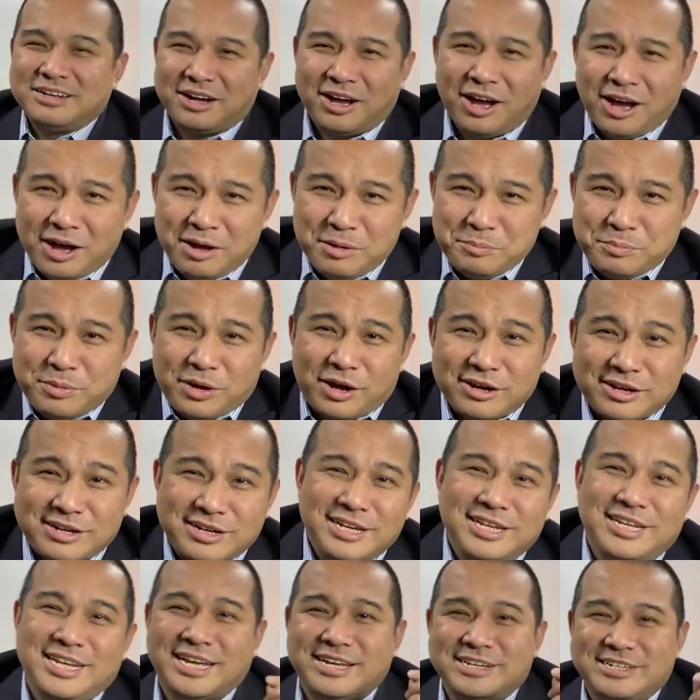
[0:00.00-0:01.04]
好，表
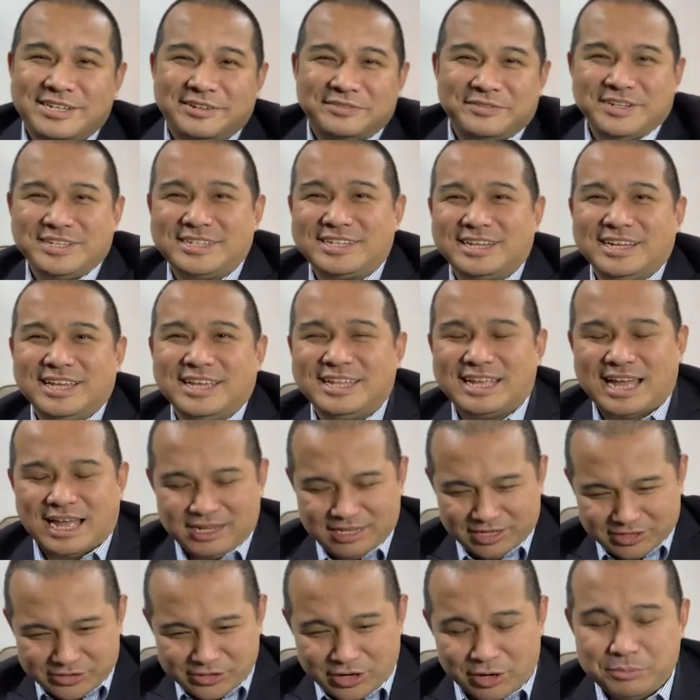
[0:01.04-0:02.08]
格一填，身份证一拿，
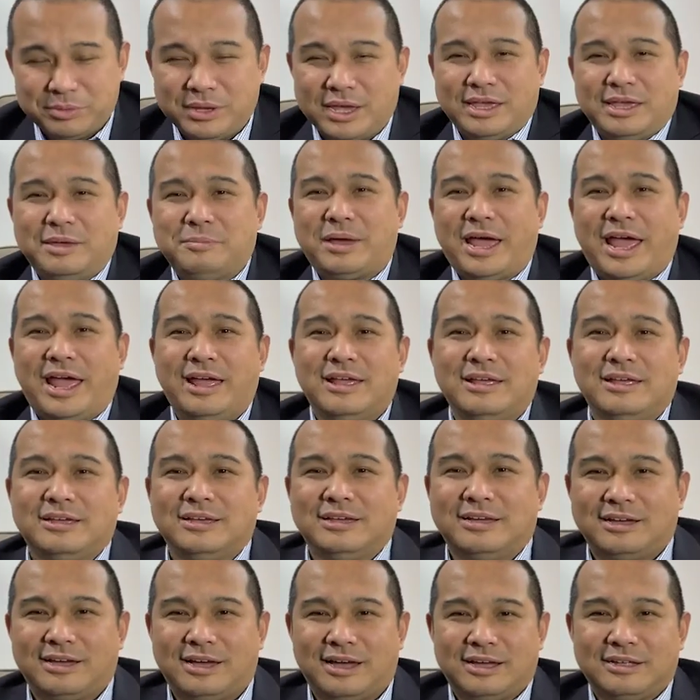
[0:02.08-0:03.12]
你照片一拍
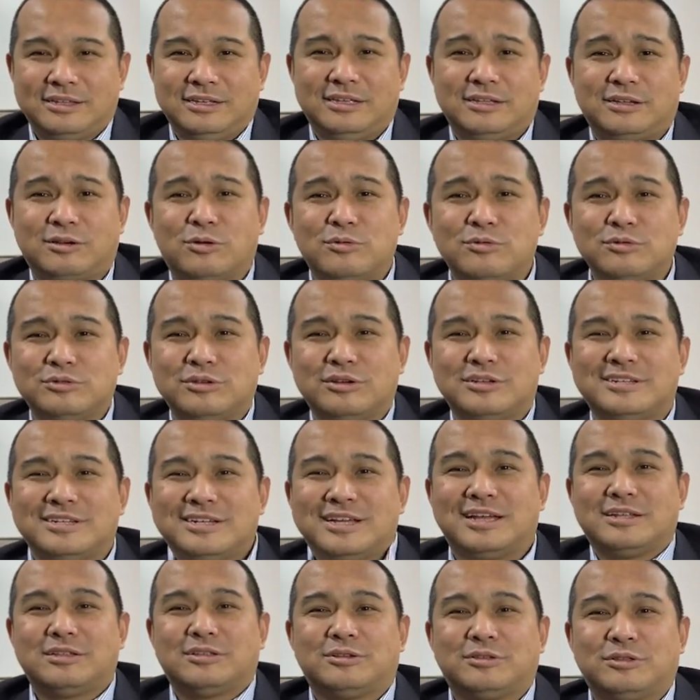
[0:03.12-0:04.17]
啊，你的工作
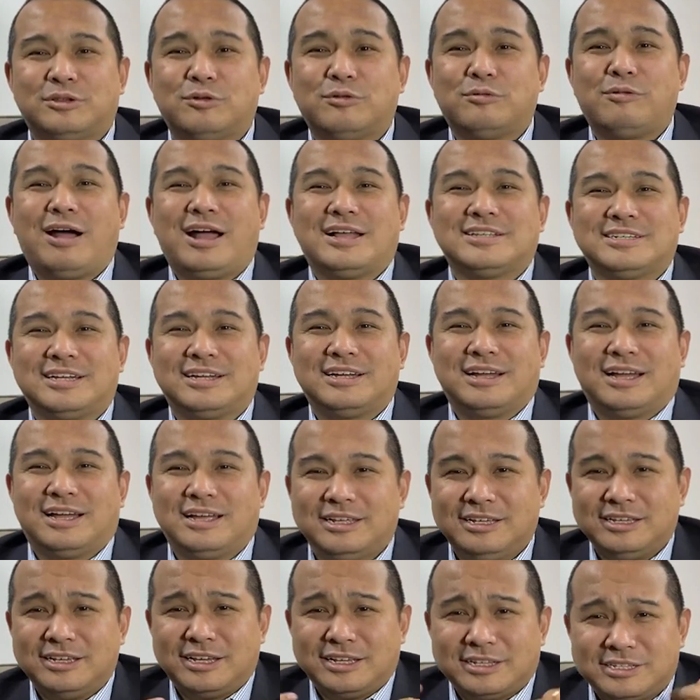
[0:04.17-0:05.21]
证啊都都挂着
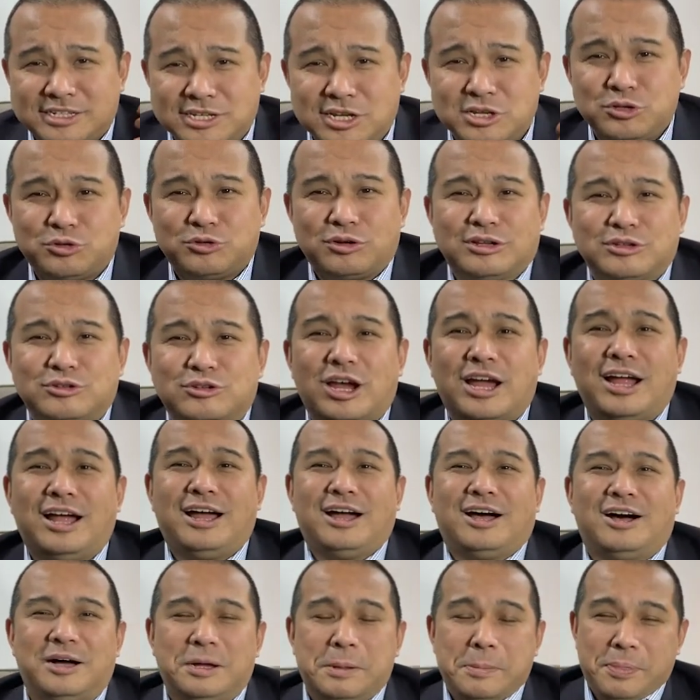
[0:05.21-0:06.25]
啊，正装穿
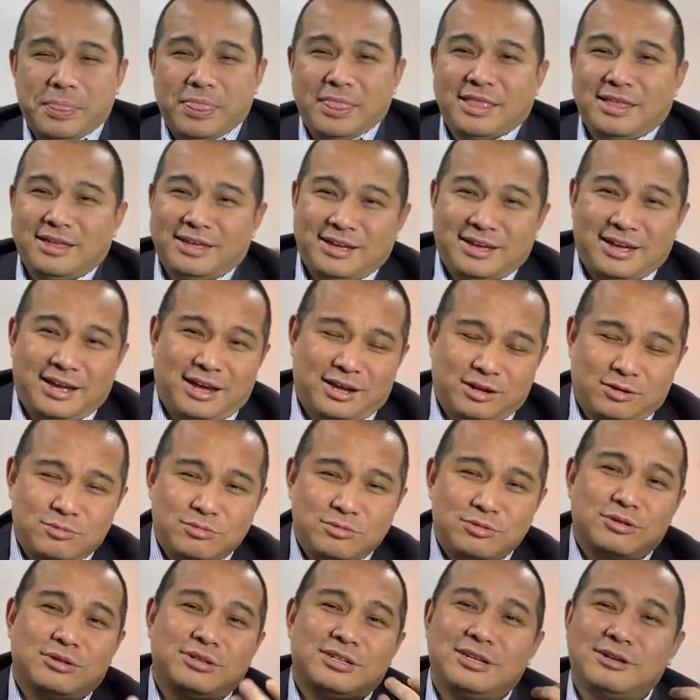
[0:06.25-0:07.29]
好，啊，
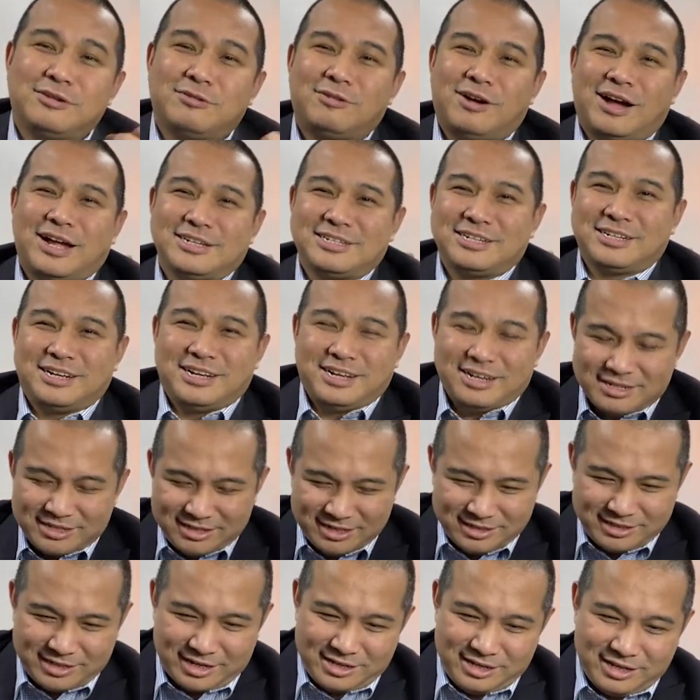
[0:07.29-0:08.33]
工作证挂着啊，
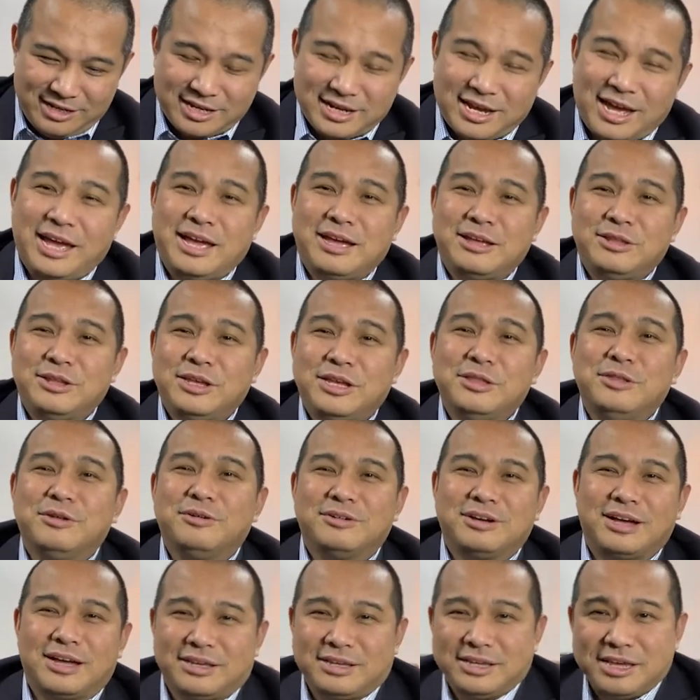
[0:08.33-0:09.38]
人家一看一
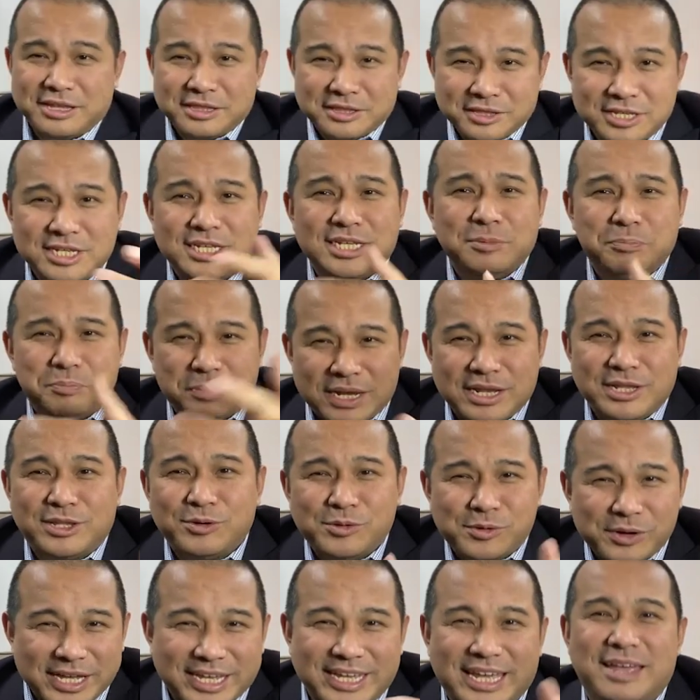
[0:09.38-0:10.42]
弄啊，也基本
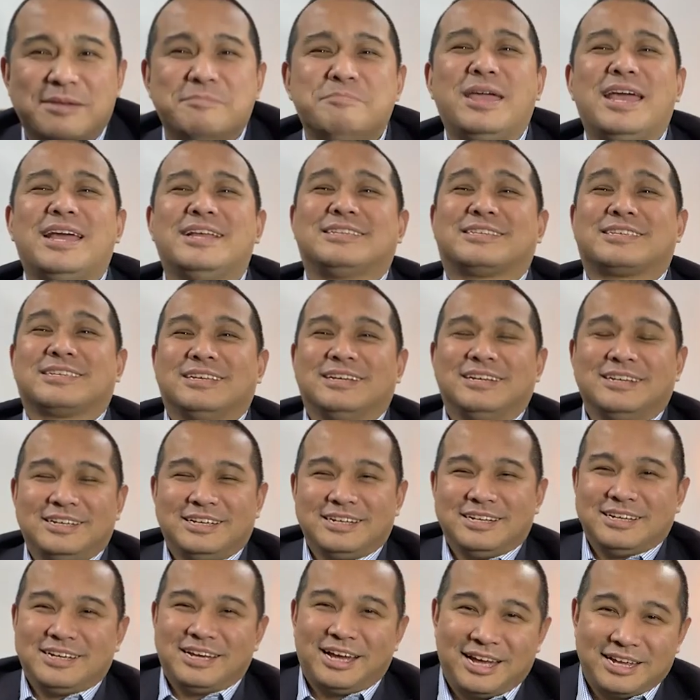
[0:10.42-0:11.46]
都会给面子
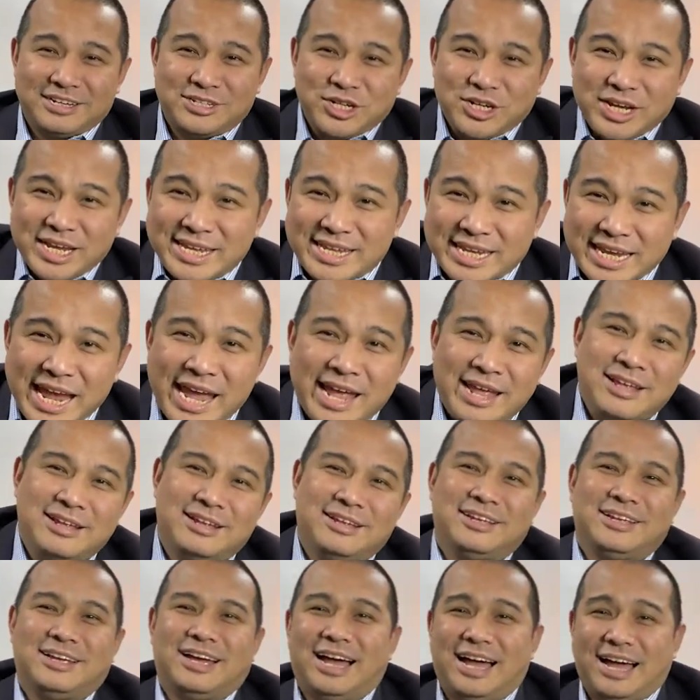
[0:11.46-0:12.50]
啊，就一天
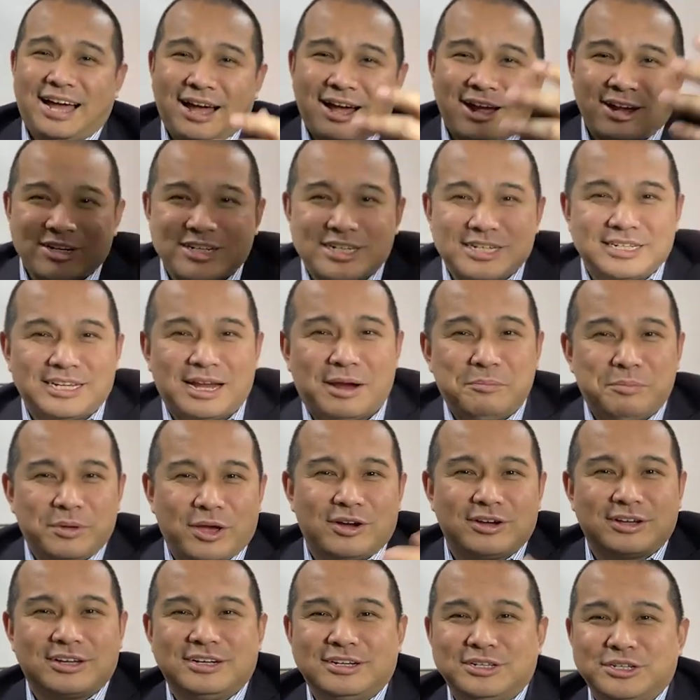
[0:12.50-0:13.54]
啊，二十张
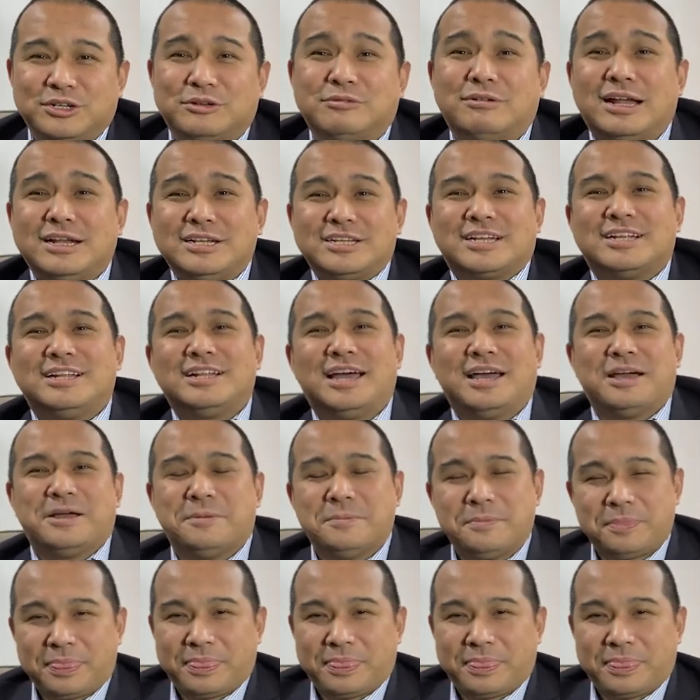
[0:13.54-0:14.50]
表格就完成了，